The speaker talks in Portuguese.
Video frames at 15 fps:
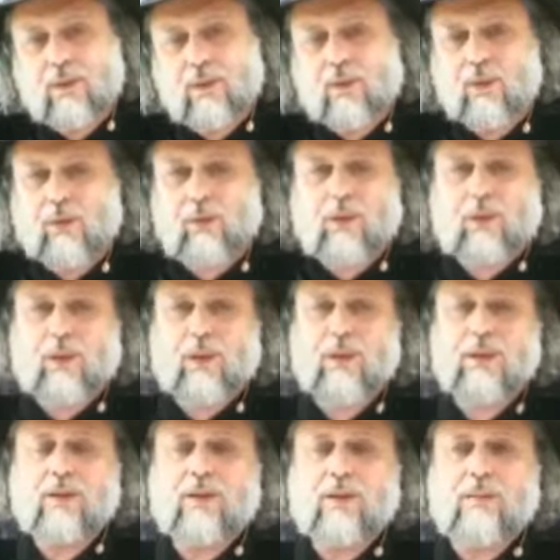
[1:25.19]
o
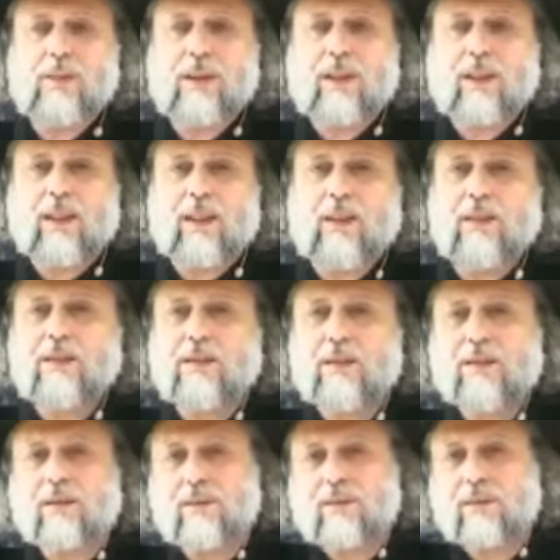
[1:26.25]
grande Miguel
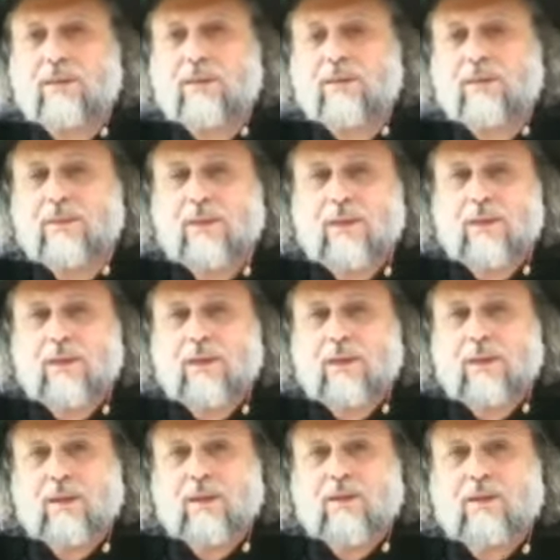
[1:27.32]
Ângelo,
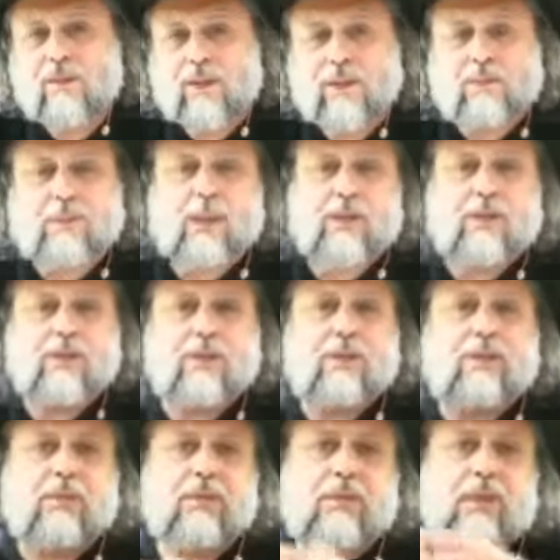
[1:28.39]
que faz parte de
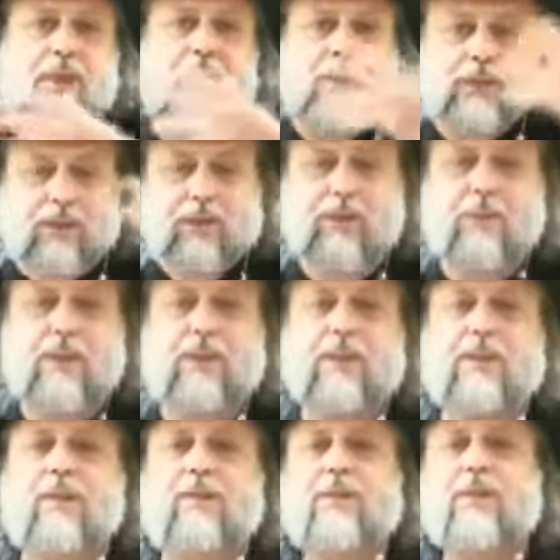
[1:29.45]
uma outra
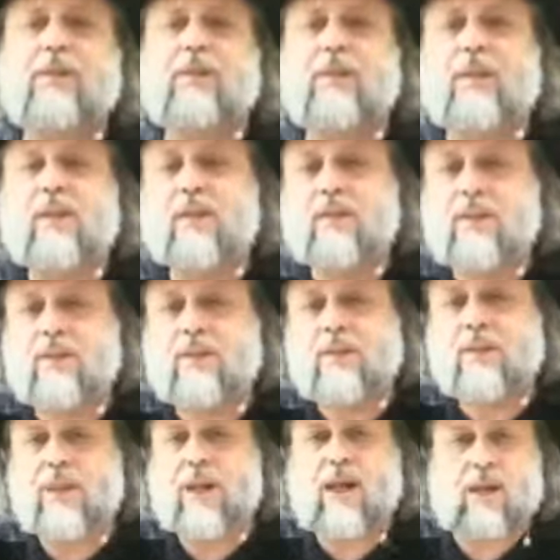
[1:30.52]
dimensão de ciência,
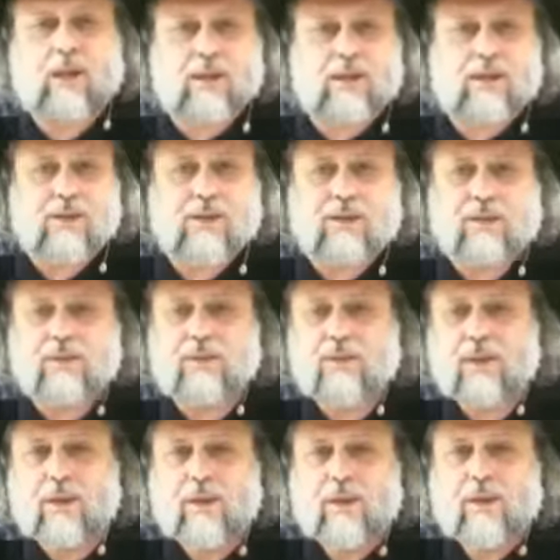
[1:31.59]
de arte com
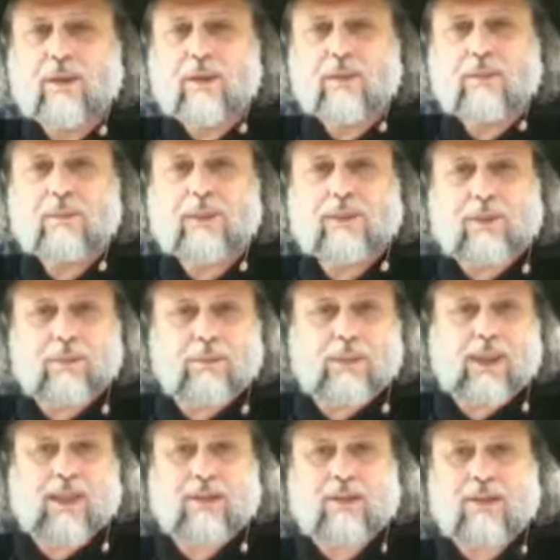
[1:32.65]

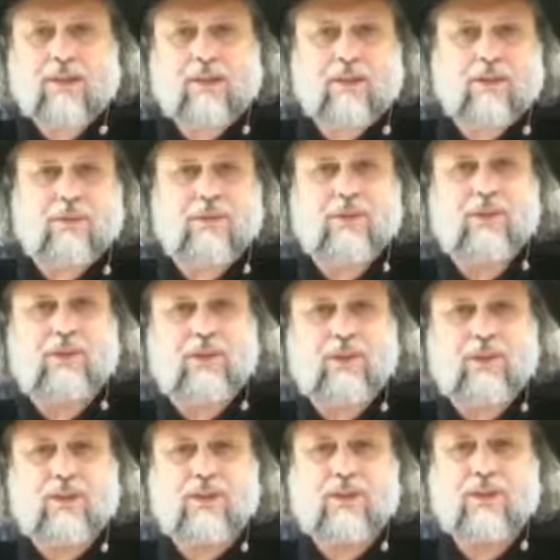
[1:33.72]
matemática,
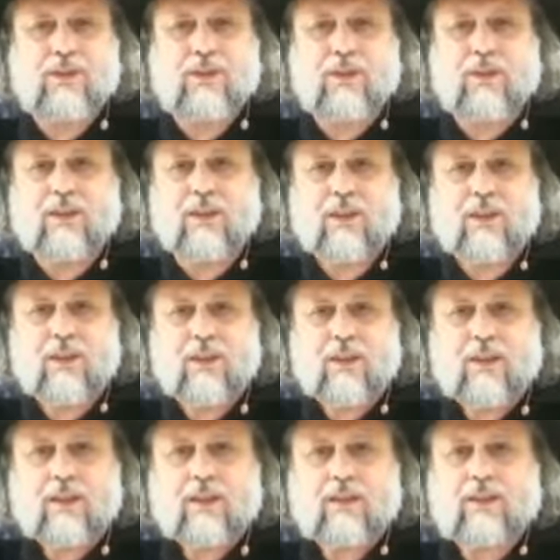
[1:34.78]
física,
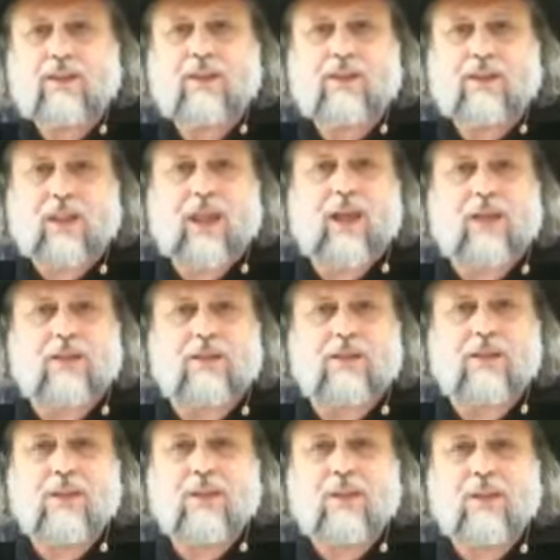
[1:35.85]

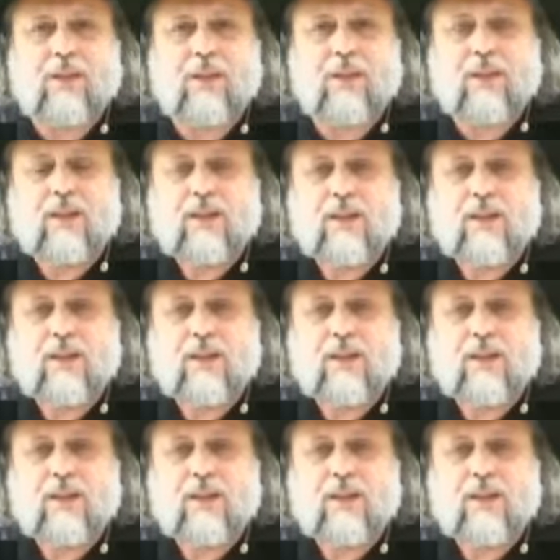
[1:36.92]
estética,